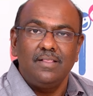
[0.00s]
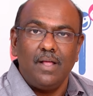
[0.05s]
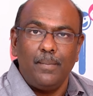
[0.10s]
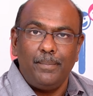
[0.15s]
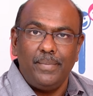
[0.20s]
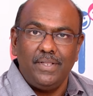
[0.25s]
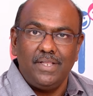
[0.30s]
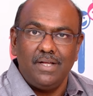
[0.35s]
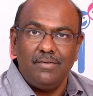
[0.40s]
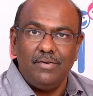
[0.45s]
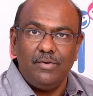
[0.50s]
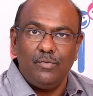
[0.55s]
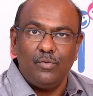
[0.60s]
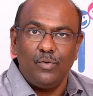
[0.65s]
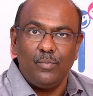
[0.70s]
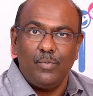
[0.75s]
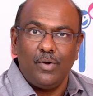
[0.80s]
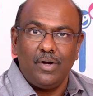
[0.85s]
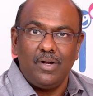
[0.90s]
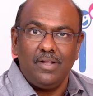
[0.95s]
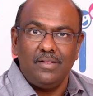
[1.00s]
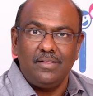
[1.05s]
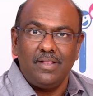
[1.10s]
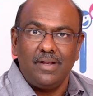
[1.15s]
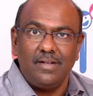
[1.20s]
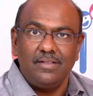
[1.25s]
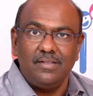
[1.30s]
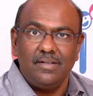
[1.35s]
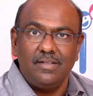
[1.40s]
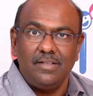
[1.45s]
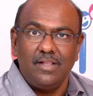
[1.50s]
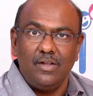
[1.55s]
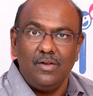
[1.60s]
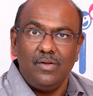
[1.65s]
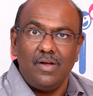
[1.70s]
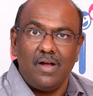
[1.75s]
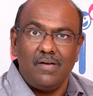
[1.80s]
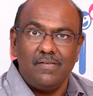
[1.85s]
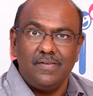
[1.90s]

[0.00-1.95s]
தப்பி தவறி ஒரு பாட்டிலை திறந்துருந்தாலும்